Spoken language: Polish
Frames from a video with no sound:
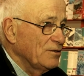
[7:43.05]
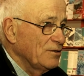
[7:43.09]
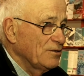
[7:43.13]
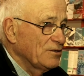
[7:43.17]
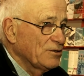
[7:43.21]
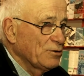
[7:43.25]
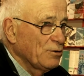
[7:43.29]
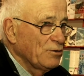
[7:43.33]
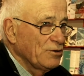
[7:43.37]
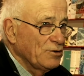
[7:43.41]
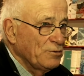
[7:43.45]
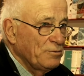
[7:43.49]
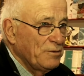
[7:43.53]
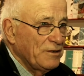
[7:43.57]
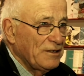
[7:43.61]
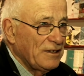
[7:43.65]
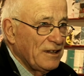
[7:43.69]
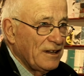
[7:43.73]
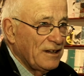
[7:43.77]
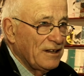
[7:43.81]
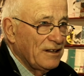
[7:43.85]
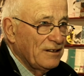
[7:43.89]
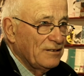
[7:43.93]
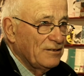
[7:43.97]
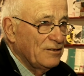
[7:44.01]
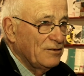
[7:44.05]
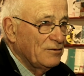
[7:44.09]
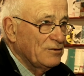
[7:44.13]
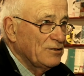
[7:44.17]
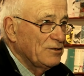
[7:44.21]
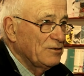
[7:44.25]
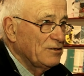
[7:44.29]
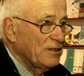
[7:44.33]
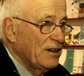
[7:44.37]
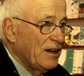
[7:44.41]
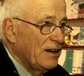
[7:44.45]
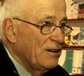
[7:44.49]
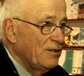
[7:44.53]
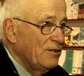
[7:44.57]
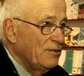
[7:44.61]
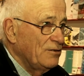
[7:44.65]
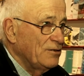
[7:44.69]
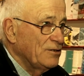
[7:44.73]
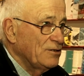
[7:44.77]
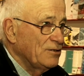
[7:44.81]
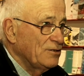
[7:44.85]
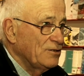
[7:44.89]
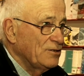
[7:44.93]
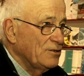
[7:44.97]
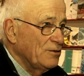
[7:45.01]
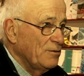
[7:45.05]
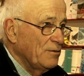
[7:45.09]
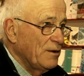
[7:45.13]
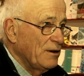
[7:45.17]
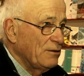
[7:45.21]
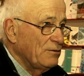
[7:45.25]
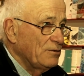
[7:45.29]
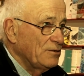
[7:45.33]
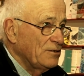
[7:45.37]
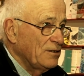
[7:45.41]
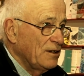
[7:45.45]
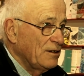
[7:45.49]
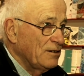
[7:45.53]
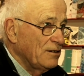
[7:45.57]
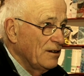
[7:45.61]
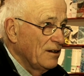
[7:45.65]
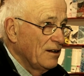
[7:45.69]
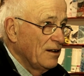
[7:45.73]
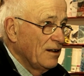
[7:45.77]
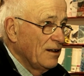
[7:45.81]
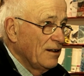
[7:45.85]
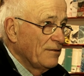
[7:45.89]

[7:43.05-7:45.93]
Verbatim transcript: y, służby takie to, krajowe to się mało tak,